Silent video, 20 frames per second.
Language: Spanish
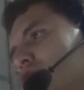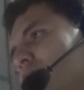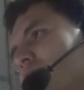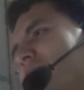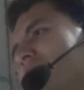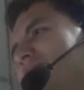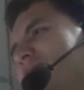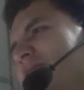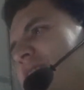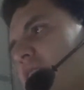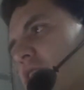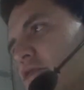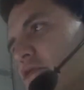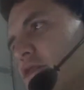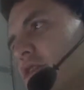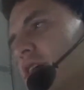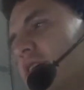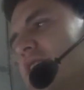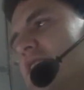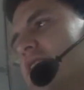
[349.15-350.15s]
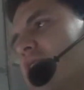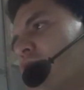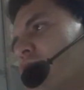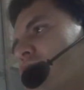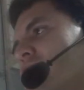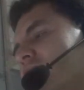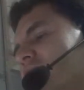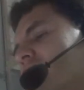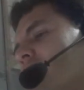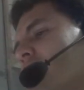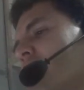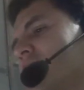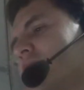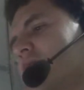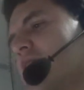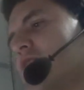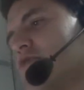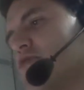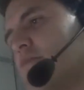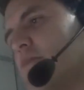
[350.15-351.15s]
demasiado ya no faltaba
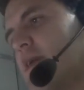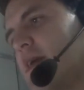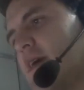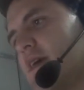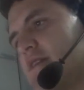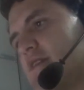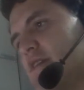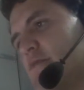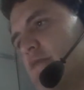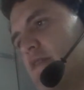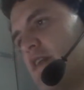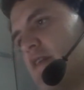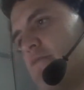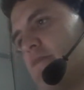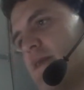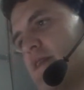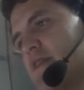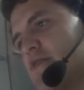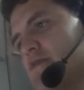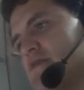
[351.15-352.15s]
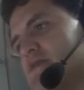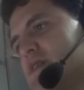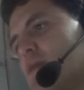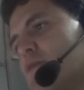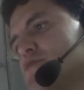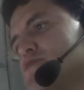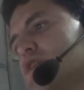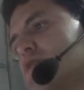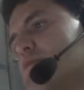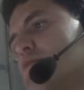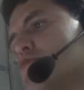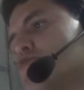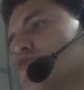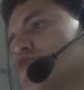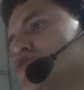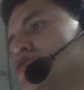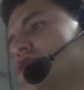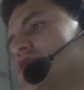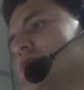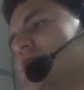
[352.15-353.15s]
tanto para que termine el partido. Estábamos en el minuto
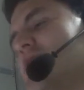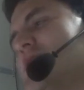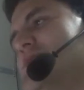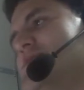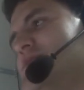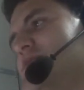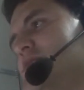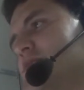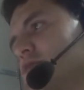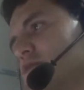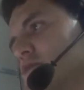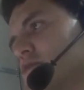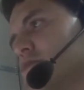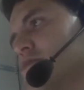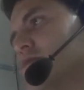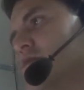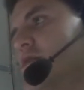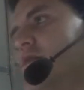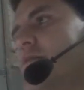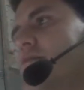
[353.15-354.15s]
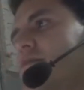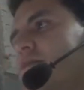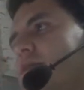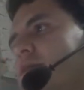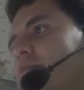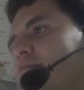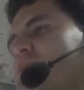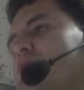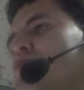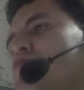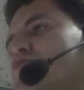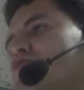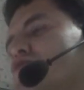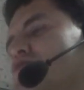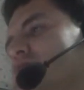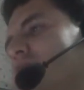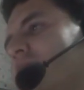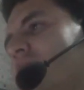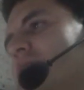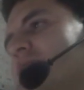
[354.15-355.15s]
85.
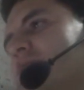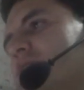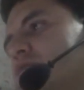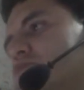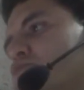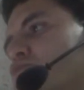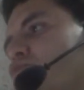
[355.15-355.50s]
Minutos antes,